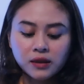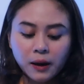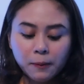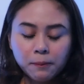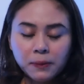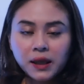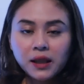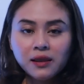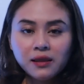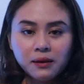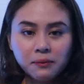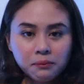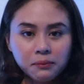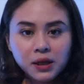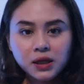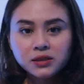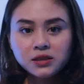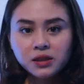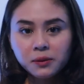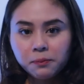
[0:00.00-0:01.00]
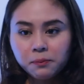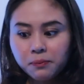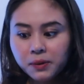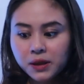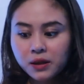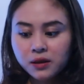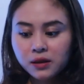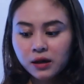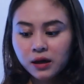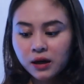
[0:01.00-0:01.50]
tapi lebih
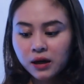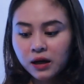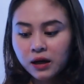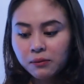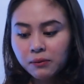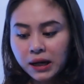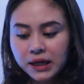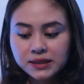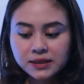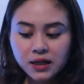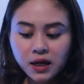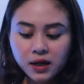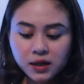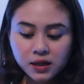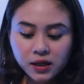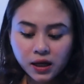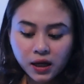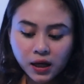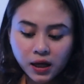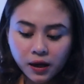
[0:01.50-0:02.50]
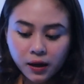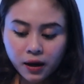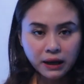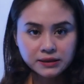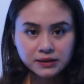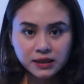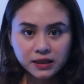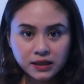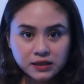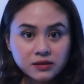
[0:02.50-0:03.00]
cepat uh, eh, masak di
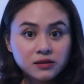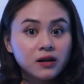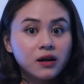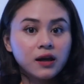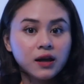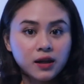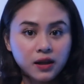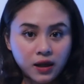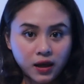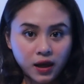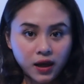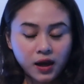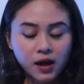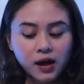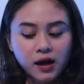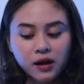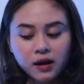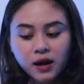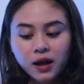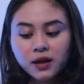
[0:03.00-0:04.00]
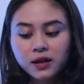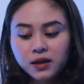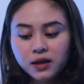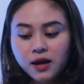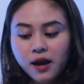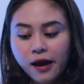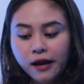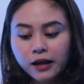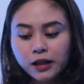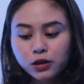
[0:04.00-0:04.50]
panci listrik ini karena
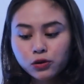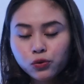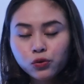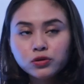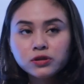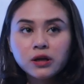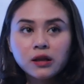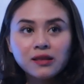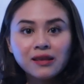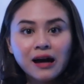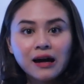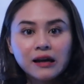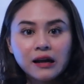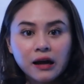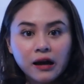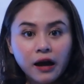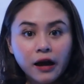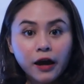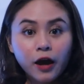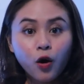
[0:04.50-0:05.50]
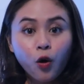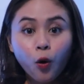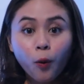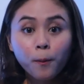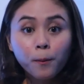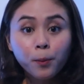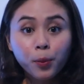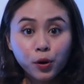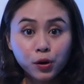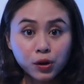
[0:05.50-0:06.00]
dia itu setara kayak
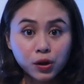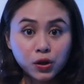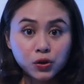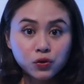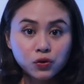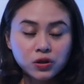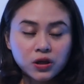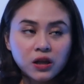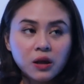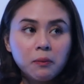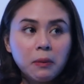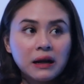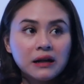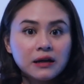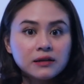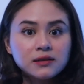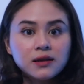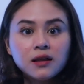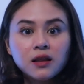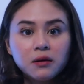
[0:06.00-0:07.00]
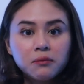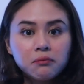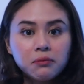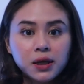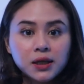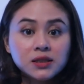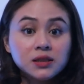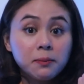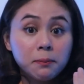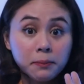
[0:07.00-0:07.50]
kompor gitu jadi panasnya lebih
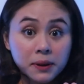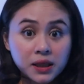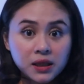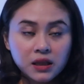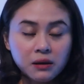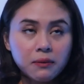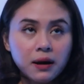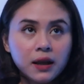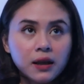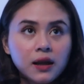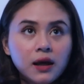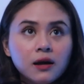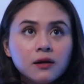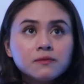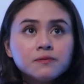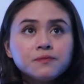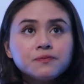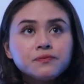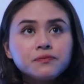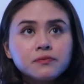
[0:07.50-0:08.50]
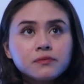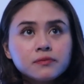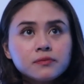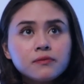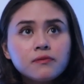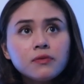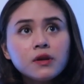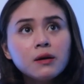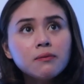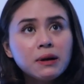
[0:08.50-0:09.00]
cepat dibanding
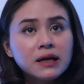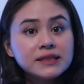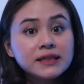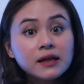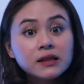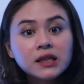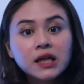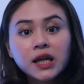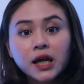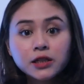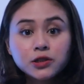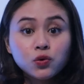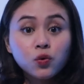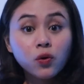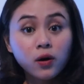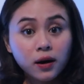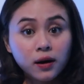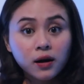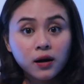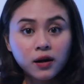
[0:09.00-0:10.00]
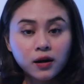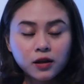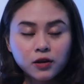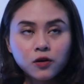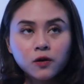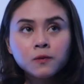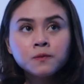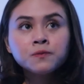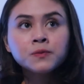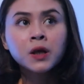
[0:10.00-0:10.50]
masak di rice cooker
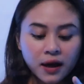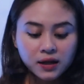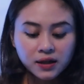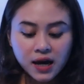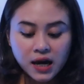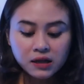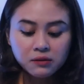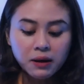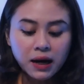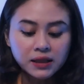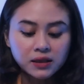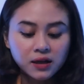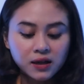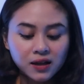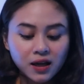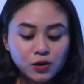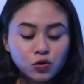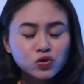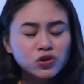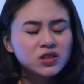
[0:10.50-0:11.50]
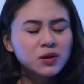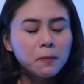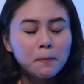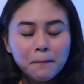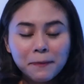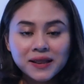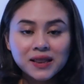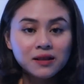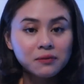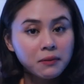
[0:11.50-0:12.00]
gitu dan matangnya tuh
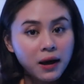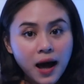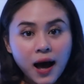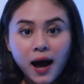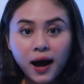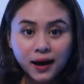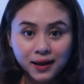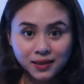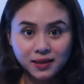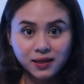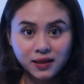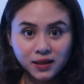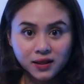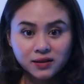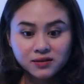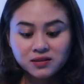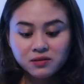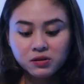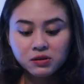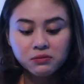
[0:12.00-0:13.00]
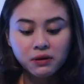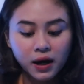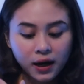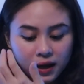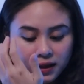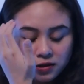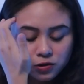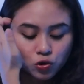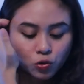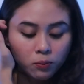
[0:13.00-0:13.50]
cepet banget cepet
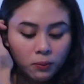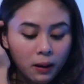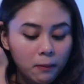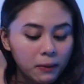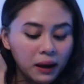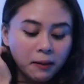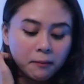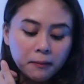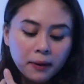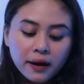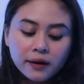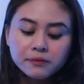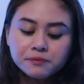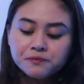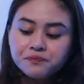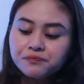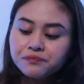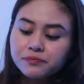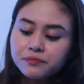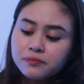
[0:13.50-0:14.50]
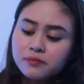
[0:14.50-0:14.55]
banget cuma memang